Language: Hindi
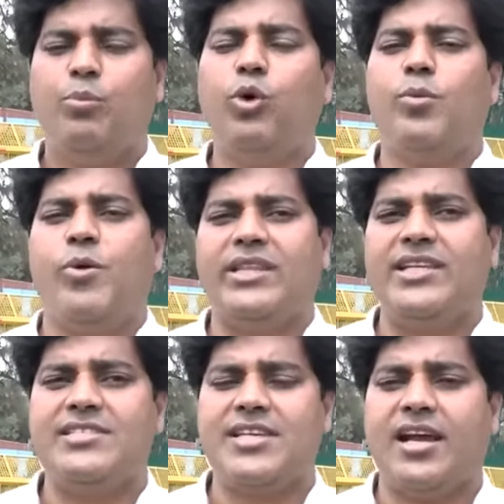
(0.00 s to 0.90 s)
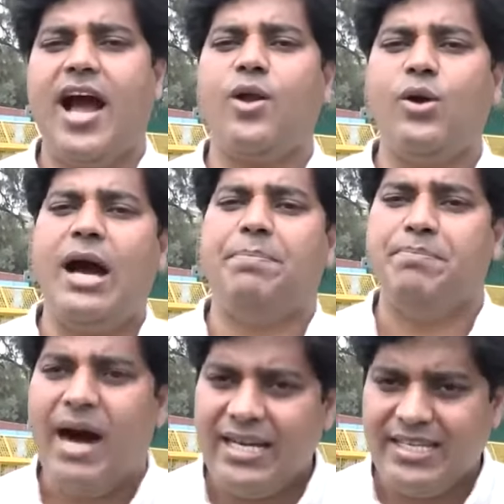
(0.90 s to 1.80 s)
पूर्ववर्ती सरकारों का
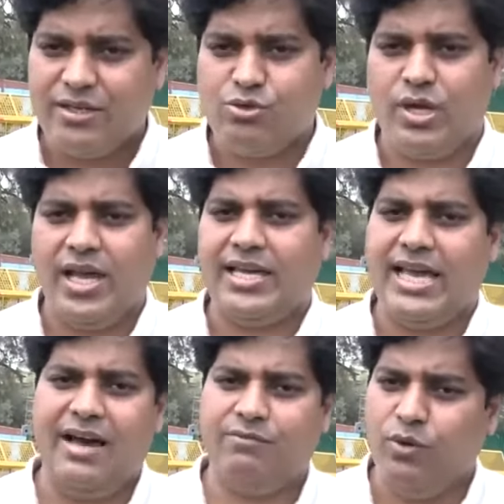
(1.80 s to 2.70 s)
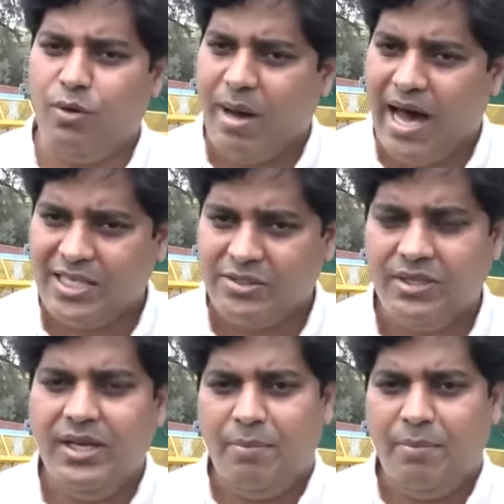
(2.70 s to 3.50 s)
अपमान कर चुके हैं क्या वो भाज